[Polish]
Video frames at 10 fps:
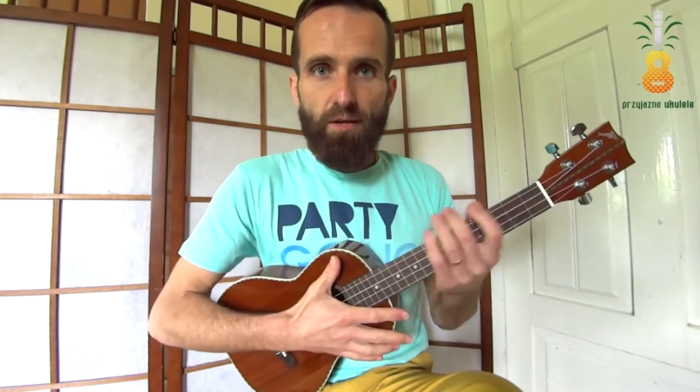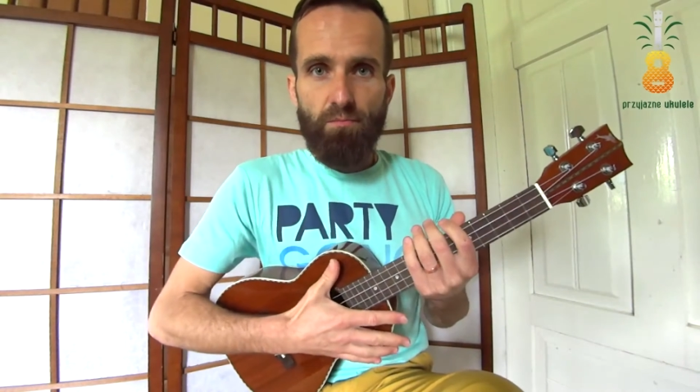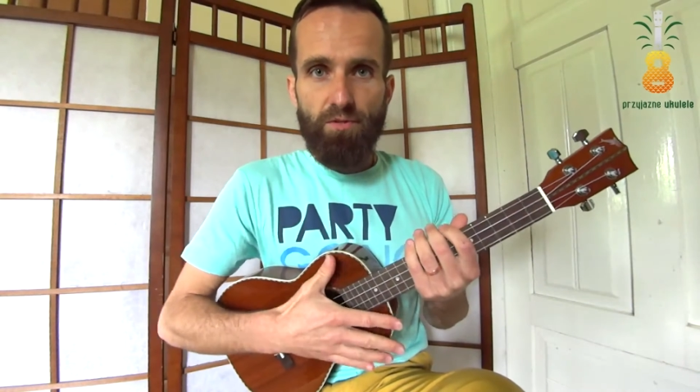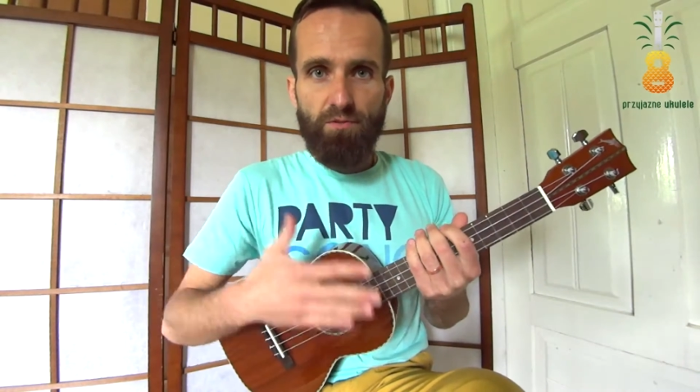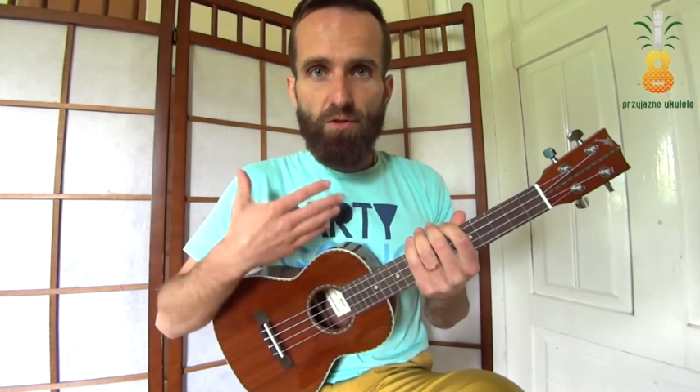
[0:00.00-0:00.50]

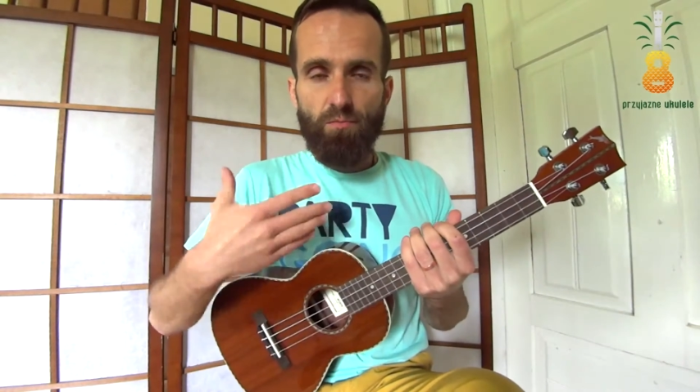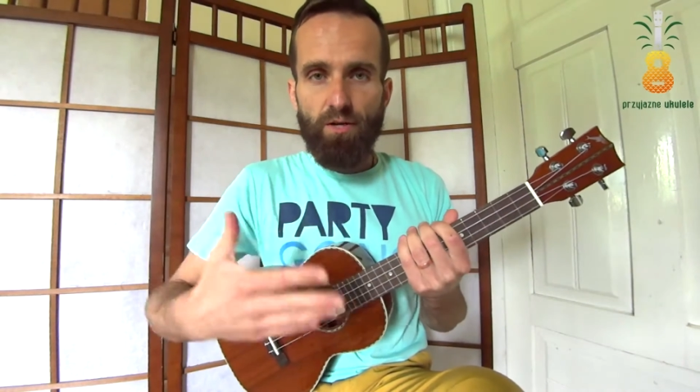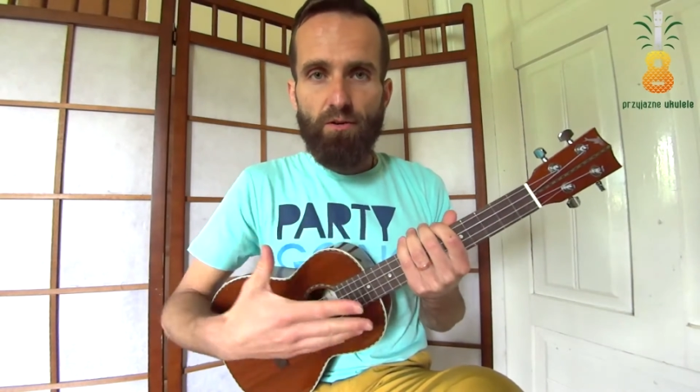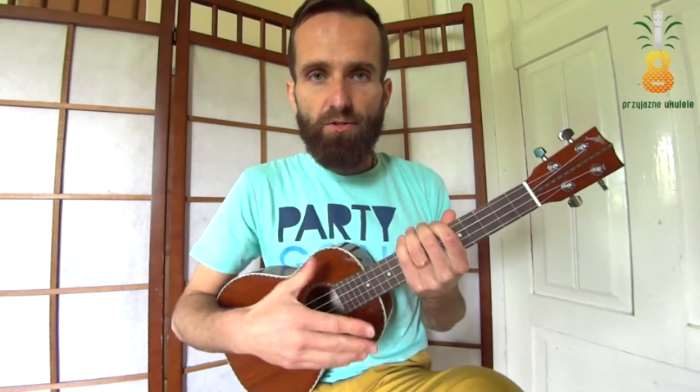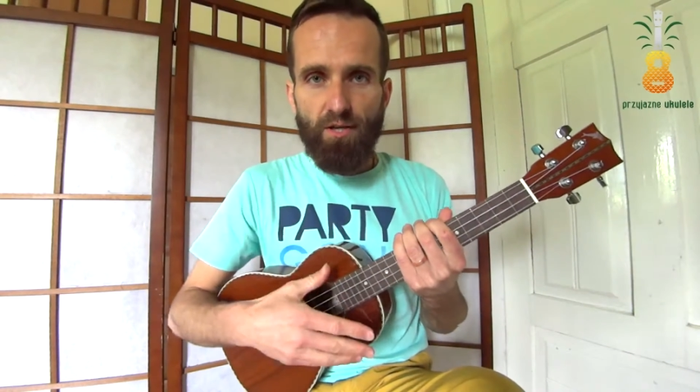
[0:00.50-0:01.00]
blisko
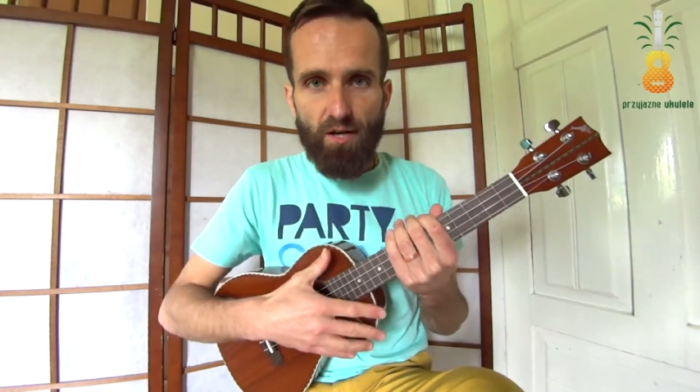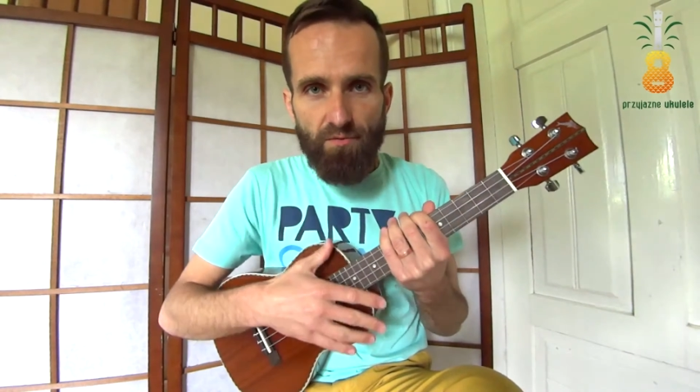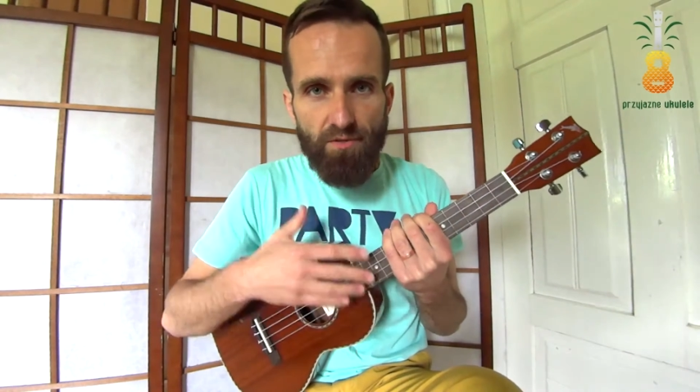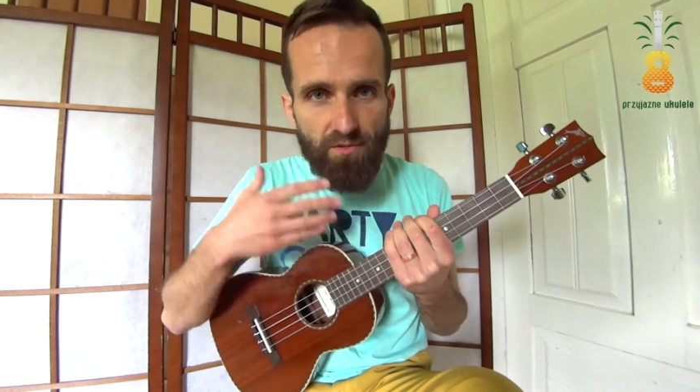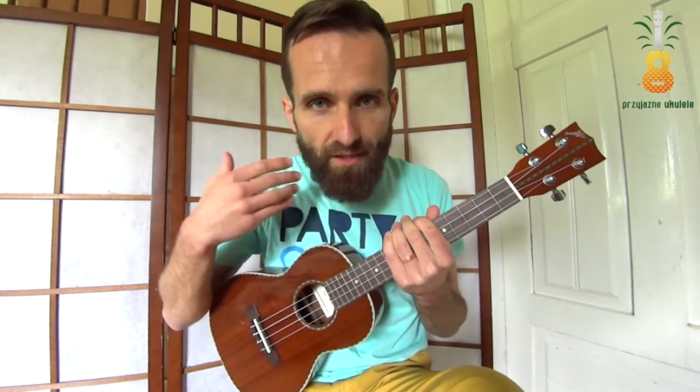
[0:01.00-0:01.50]
mojego ciała,
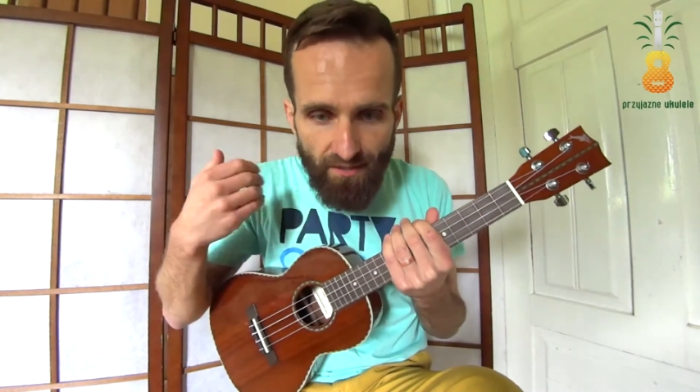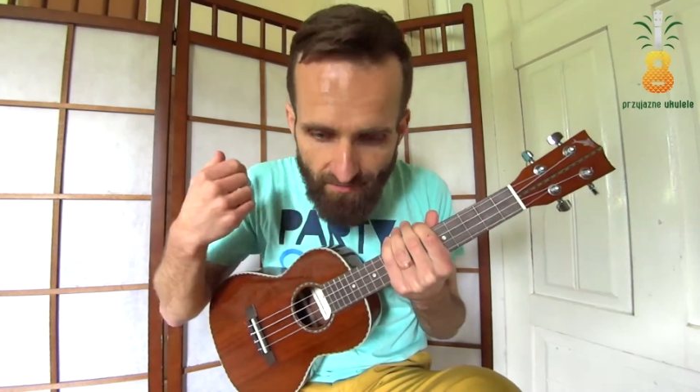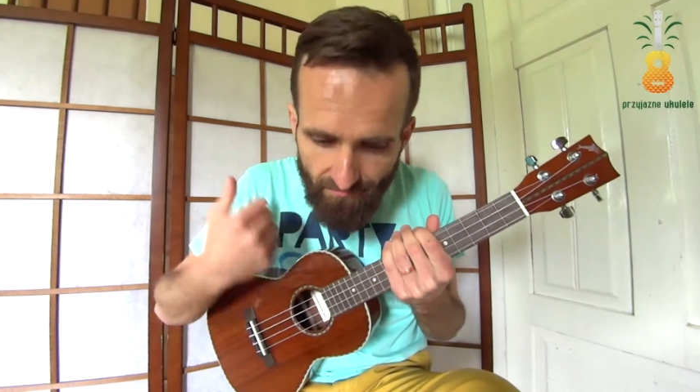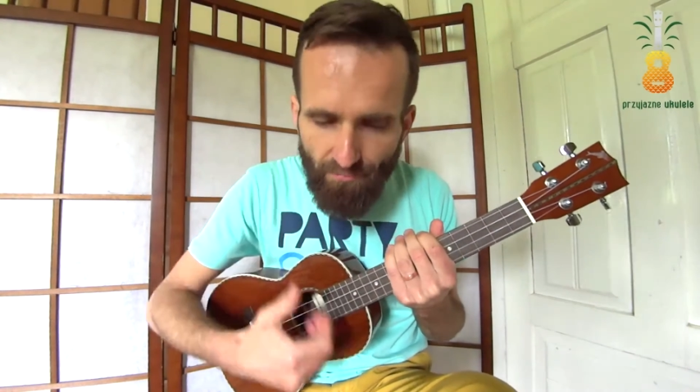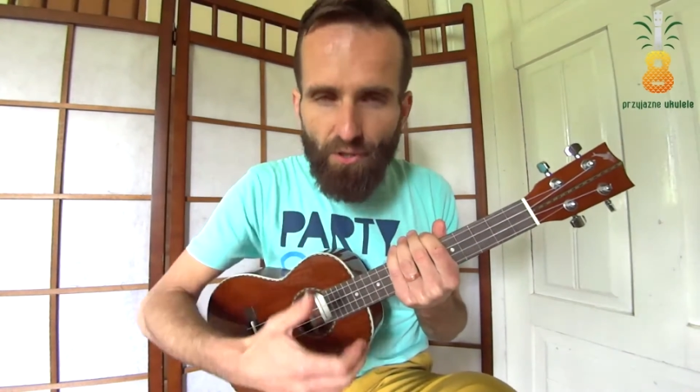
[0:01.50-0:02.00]
więc jak
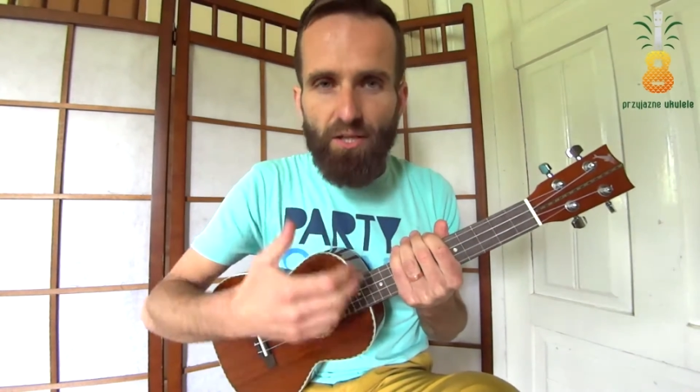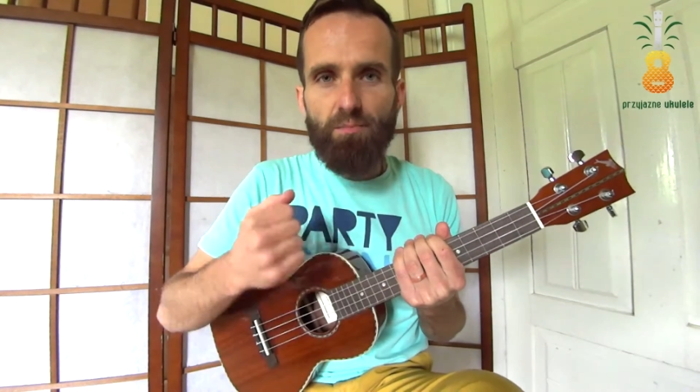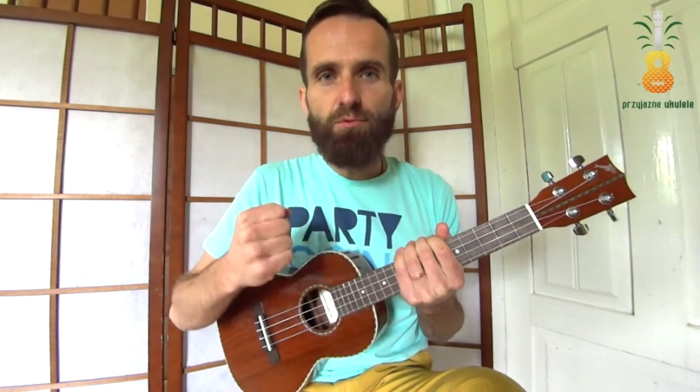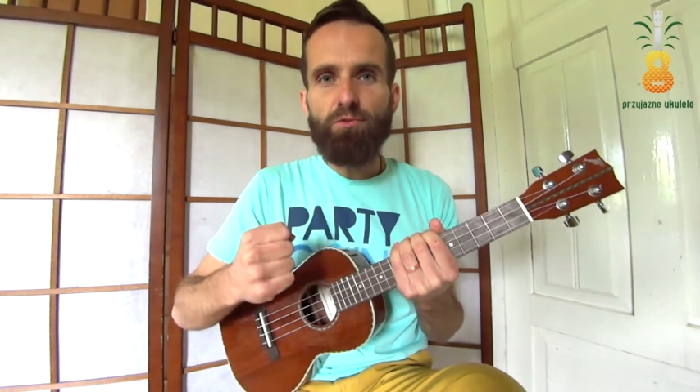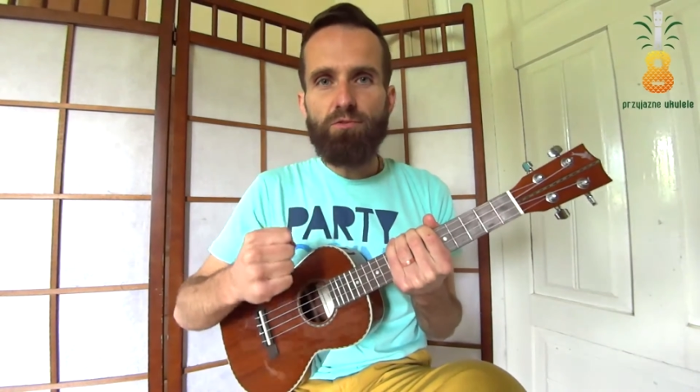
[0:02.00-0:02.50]
pojadę
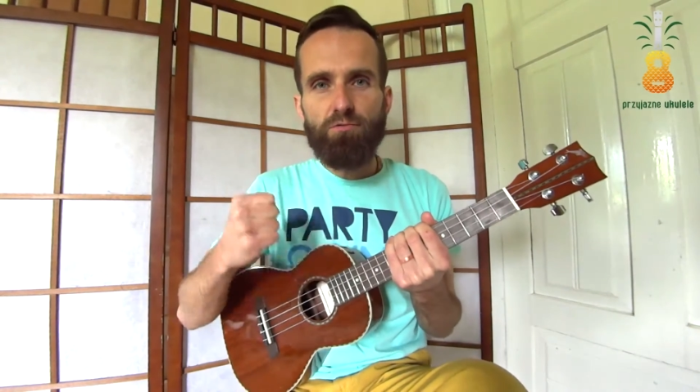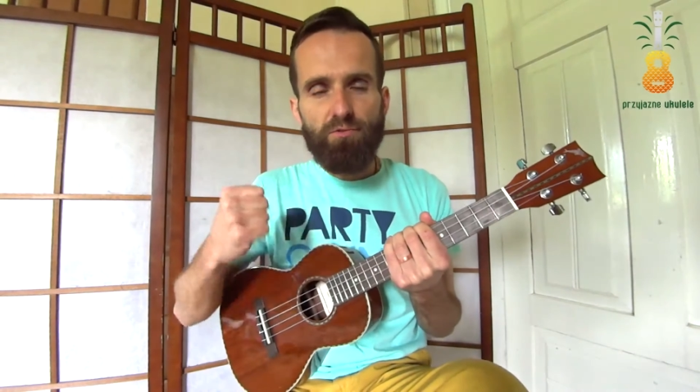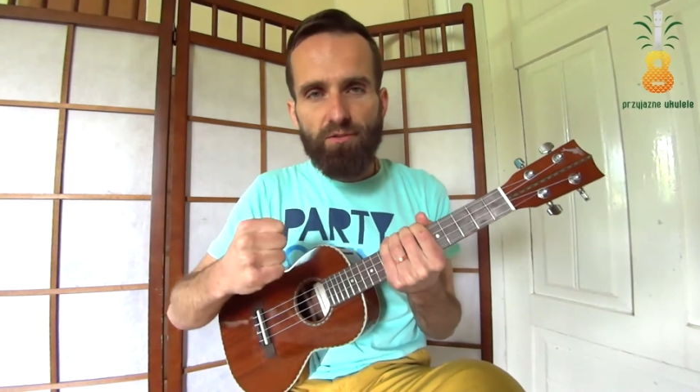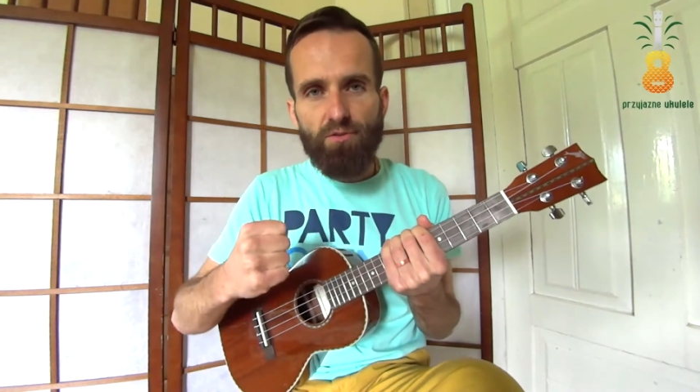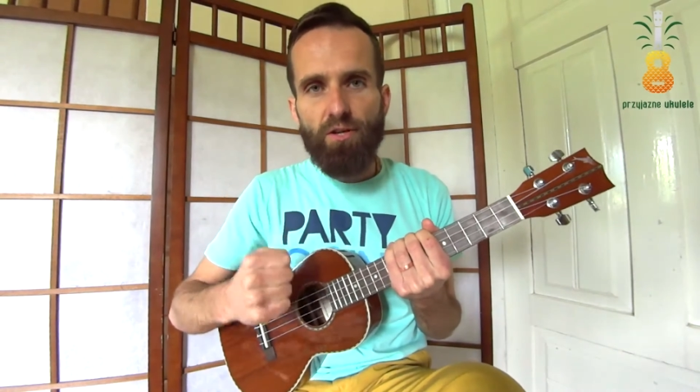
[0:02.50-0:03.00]
po tych
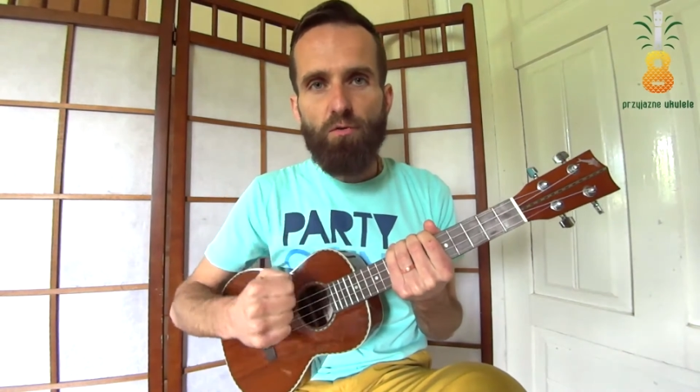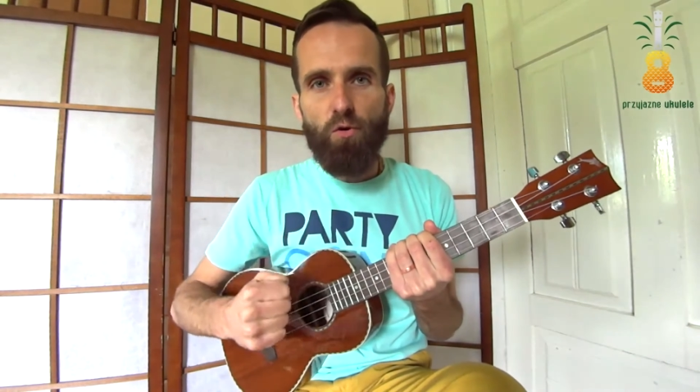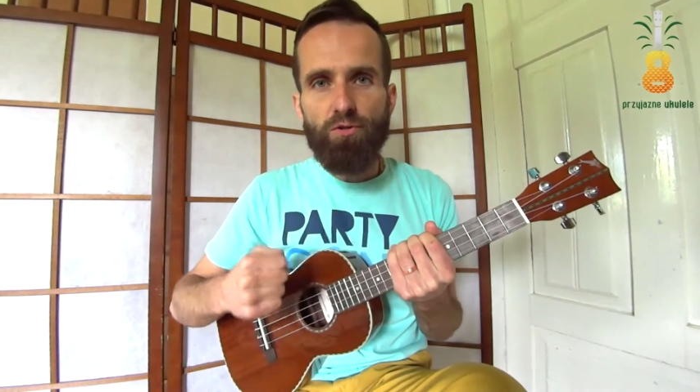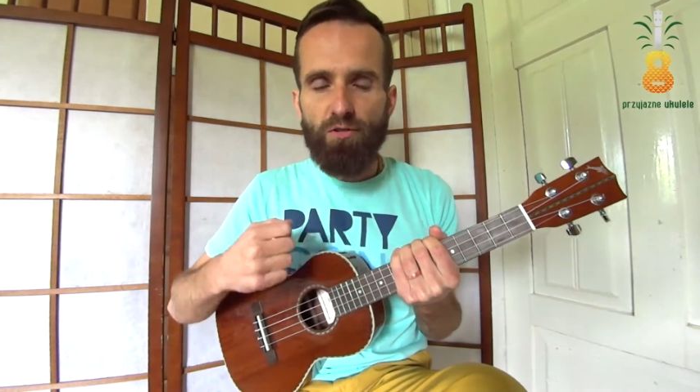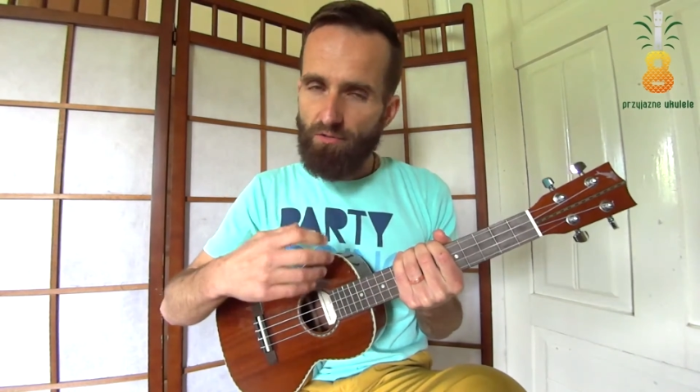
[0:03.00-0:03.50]
strunach trochę głośniej,